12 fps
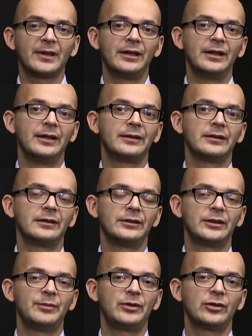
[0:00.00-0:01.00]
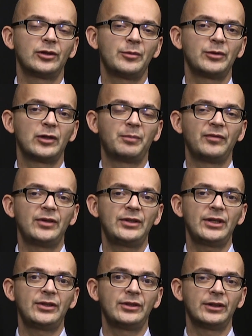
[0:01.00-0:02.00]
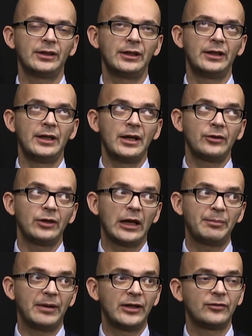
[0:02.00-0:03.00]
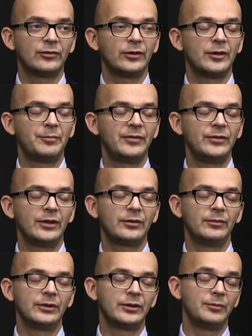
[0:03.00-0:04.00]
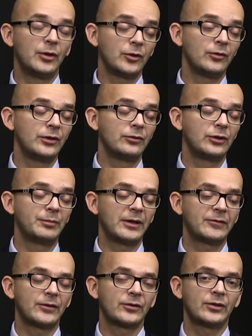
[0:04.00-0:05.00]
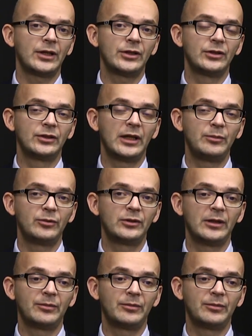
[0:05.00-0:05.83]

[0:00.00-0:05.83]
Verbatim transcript: E, żeby to dobrze powiedzieć, e, to jak Państwo pewnie, czy mogą niektórzy Państwa skojarzyć debiut